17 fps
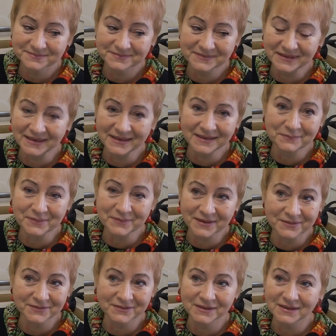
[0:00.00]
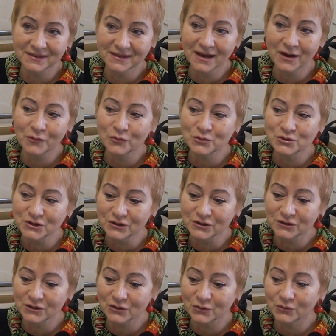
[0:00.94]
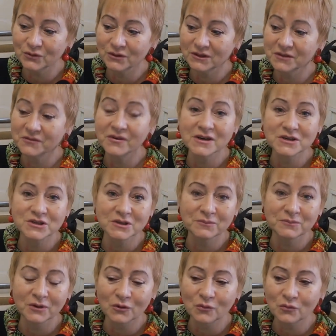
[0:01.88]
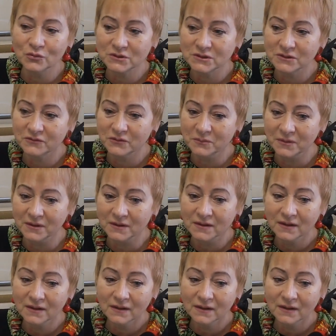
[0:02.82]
Я, правда, я очень тронута вашими отзывами.